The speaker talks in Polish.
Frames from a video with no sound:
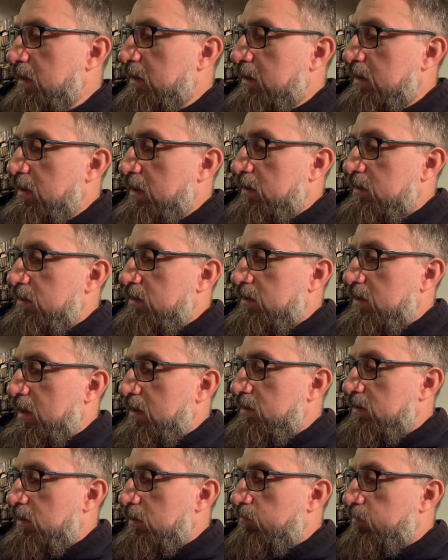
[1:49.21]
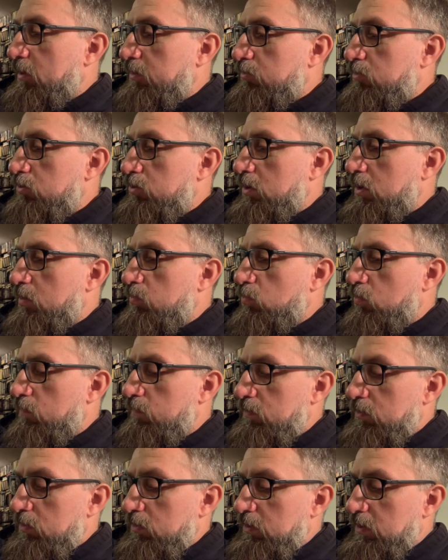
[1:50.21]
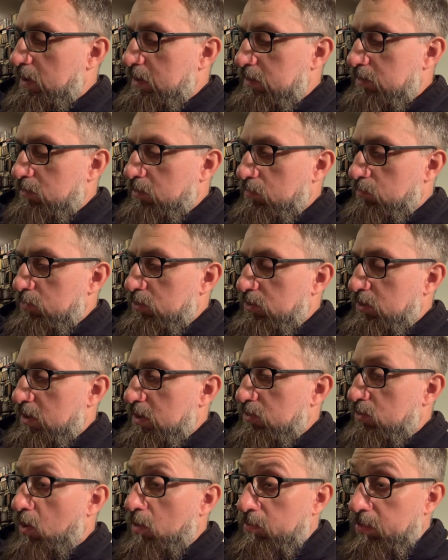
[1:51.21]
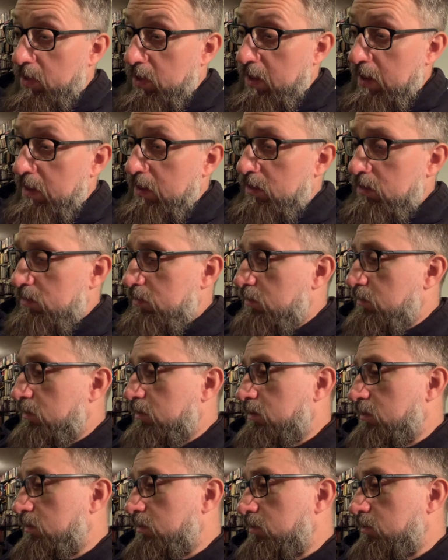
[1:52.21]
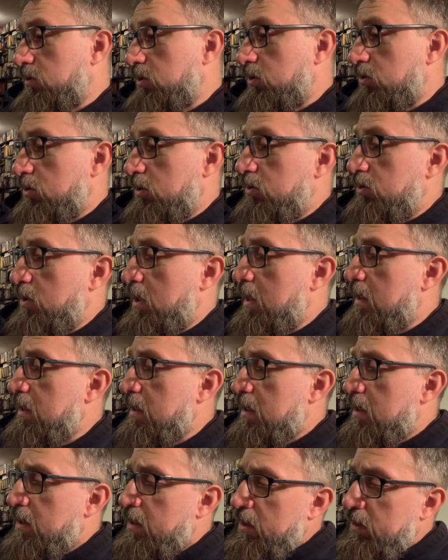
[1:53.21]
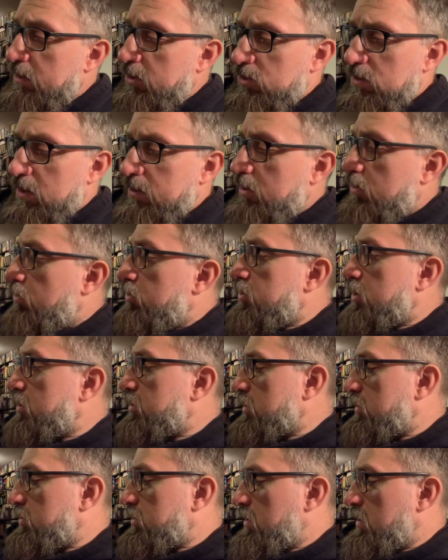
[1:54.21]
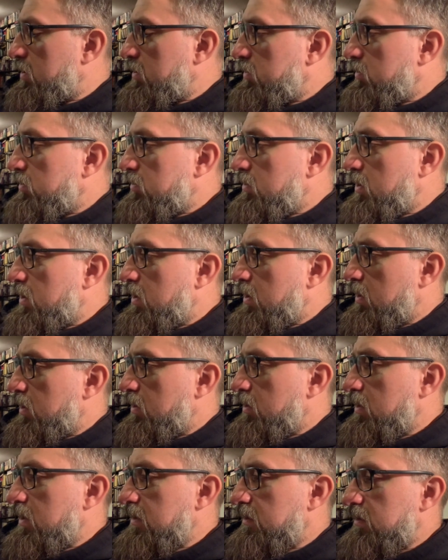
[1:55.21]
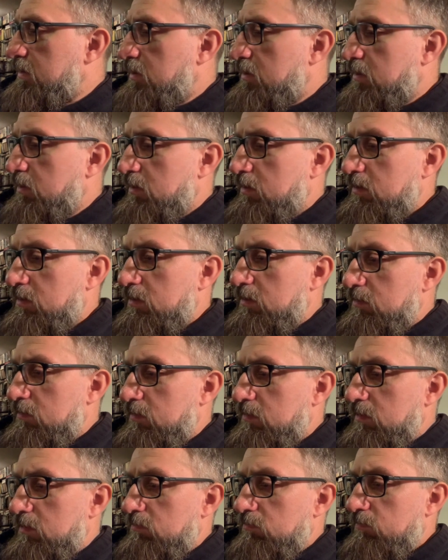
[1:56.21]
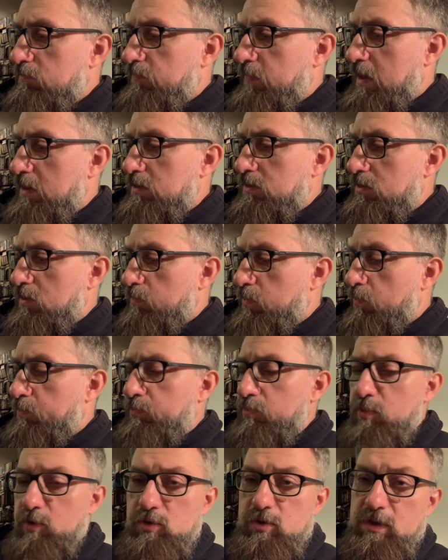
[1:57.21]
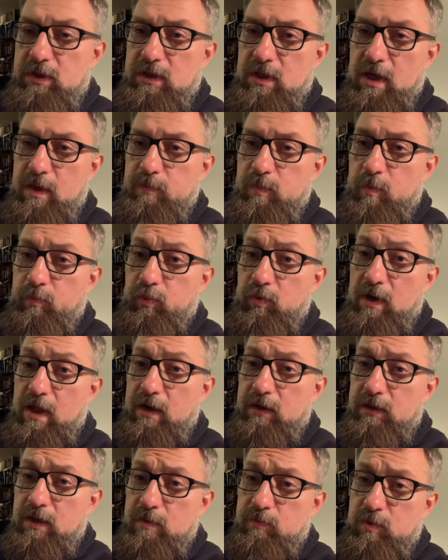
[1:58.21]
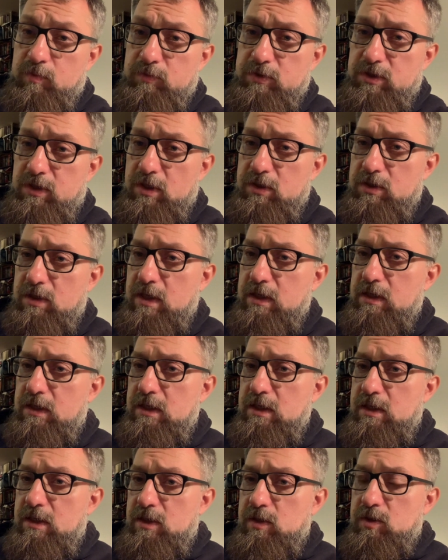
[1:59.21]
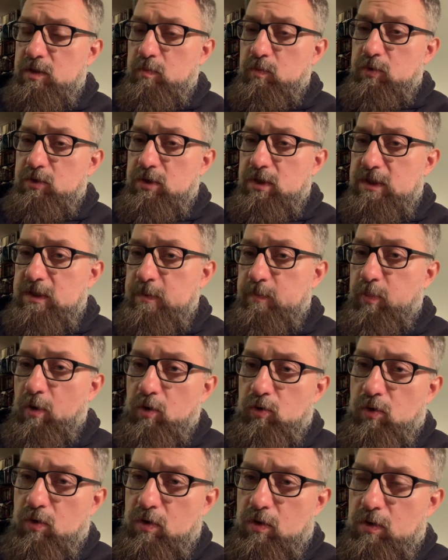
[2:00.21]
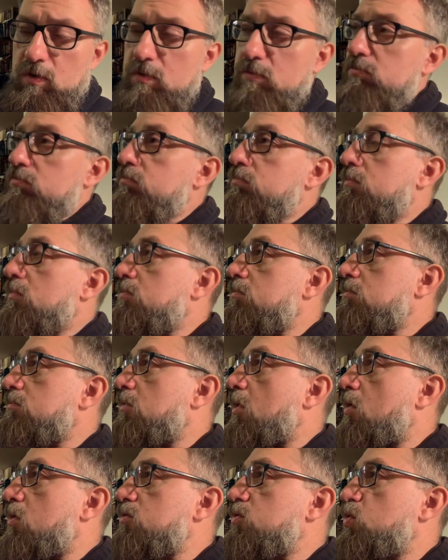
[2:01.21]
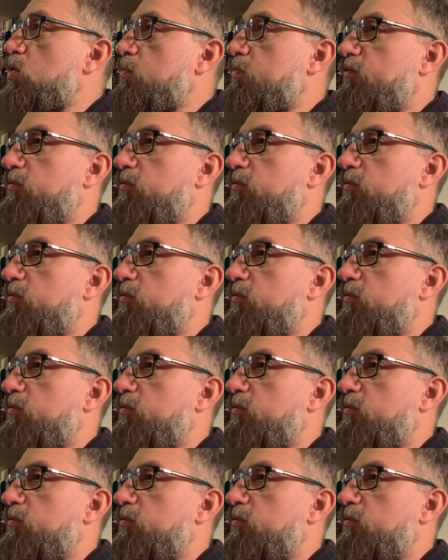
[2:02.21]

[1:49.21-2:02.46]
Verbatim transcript: jak Jacek Bartosiak mówi. Jest to, myślę, dobre, cieszę się. I też dlatego się cieszę, że jest e, bardzo poczytna i popularna, bo myślę, że, że może sporo osób